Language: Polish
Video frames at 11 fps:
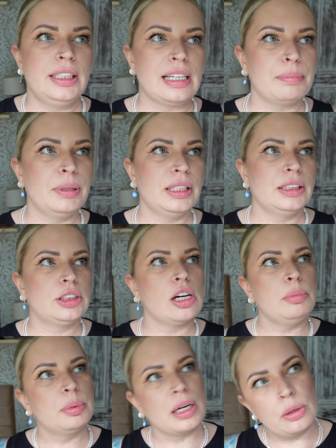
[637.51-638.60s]
jakby czego
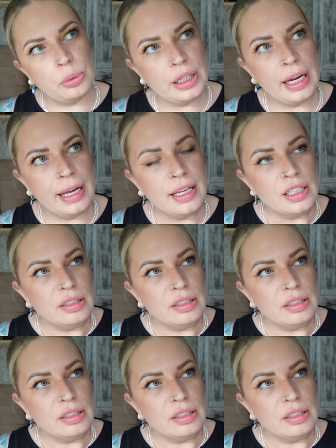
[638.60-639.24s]
mi brakuje